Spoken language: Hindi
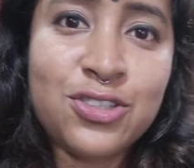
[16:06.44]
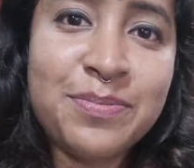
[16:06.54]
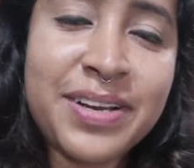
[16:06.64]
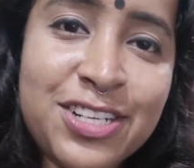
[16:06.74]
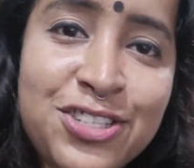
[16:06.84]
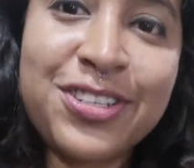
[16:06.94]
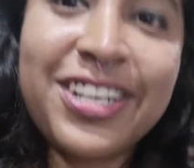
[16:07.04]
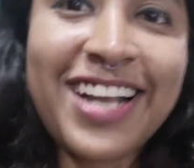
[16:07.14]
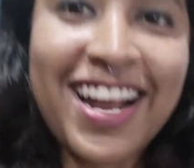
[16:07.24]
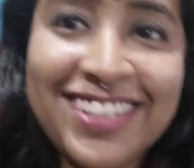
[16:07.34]
तो मेरे
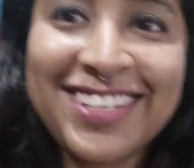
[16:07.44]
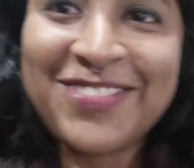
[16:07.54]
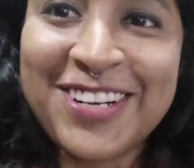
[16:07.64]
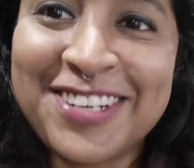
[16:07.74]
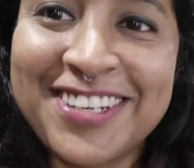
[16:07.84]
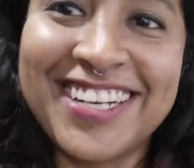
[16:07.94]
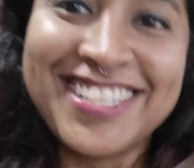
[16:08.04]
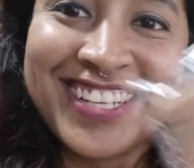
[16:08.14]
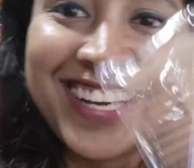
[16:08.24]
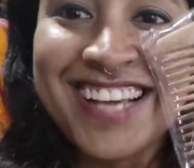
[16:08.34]
शुगर डैडी ने मेरे को
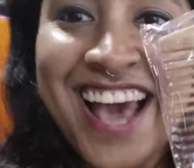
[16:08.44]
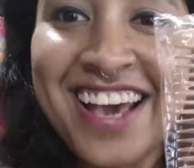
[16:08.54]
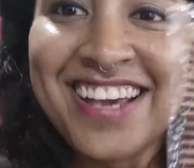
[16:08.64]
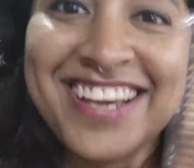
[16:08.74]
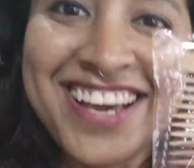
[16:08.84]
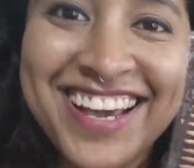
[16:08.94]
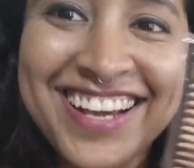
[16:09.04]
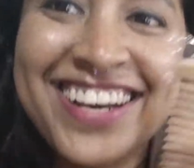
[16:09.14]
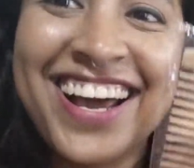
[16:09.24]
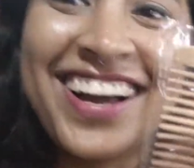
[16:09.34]
खरीद के दिया है ये
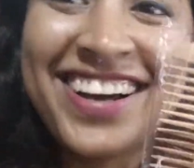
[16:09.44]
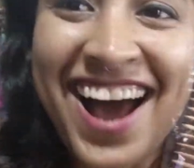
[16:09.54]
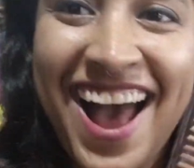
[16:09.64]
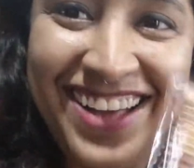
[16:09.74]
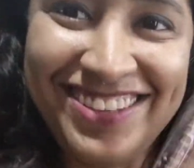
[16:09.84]
कंगा